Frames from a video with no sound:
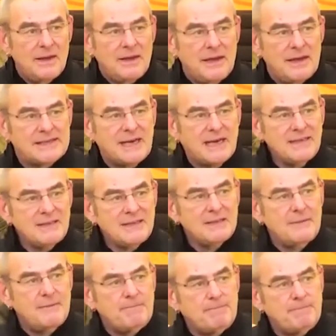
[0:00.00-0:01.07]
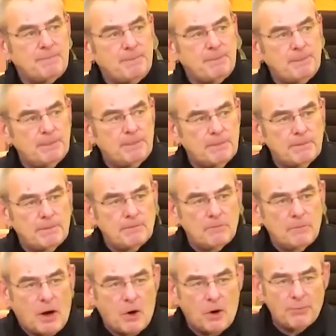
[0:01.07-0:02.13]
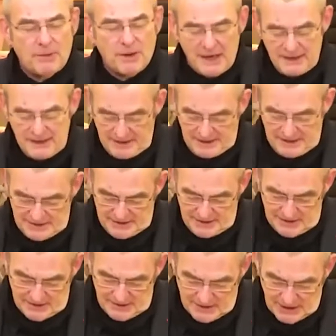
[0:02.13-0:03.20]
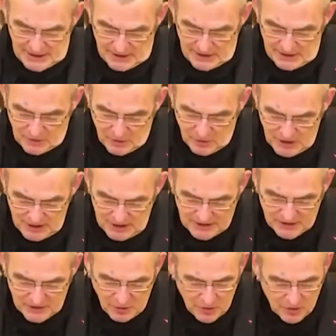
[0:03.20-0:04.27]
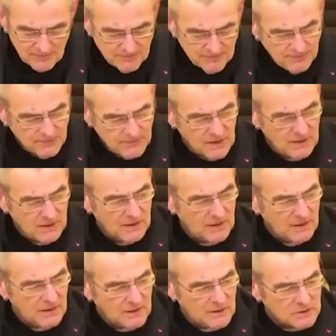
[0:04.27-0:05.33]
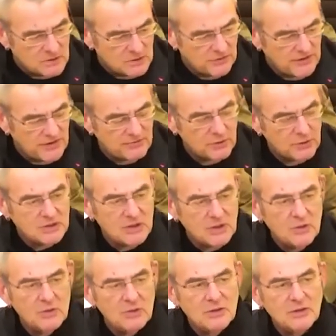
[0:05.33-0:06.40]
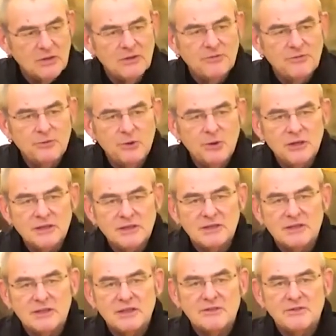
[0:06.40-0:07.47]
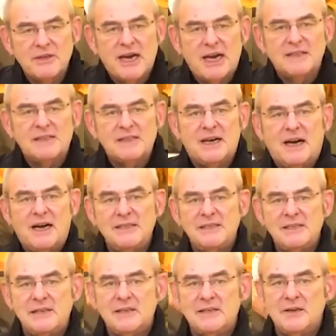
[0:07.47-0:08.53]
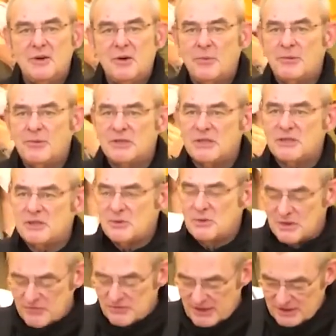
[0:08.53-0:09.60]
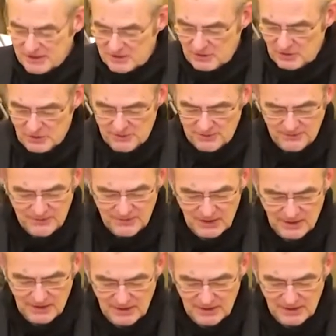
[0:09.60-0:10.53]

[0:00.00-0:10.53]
Es hat auch bei Ihnen in der Koalition zu Verwunderung geführt, dass wir als die einzige Oppositionsfraktion